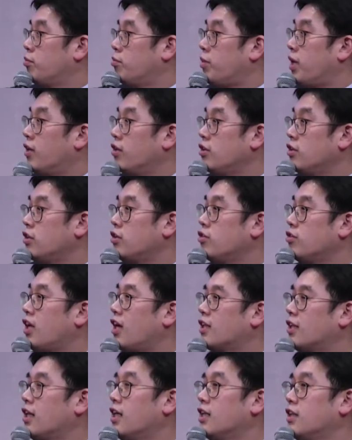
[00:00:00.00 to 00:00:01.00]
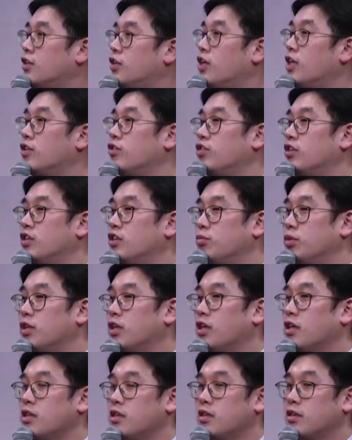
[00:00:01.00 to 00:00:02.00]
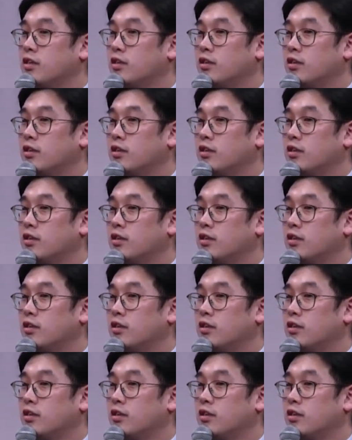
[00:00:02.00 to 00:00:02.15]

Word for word: 바늘기로 낙타가 들어갈 수 있습니까?